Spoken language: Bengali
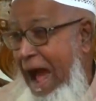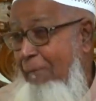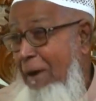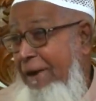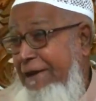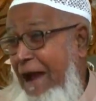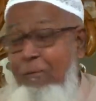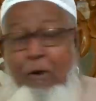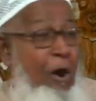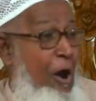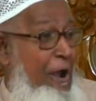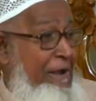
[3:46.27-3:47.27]
আমার কাম
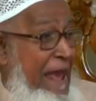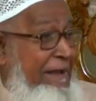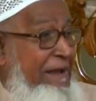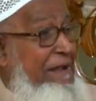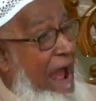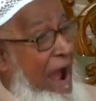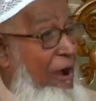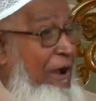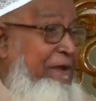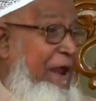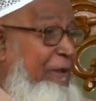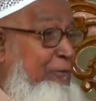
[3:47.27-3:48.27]
হয় নাকি না হয়
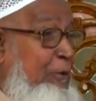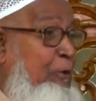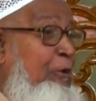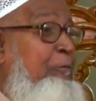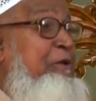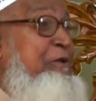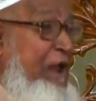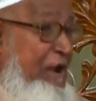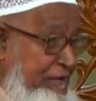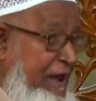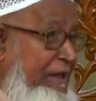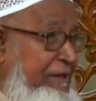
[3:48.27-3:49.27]
এটারই তো কোনো
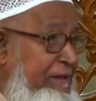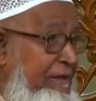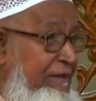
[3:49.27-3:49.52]
বিশ্বাস নাই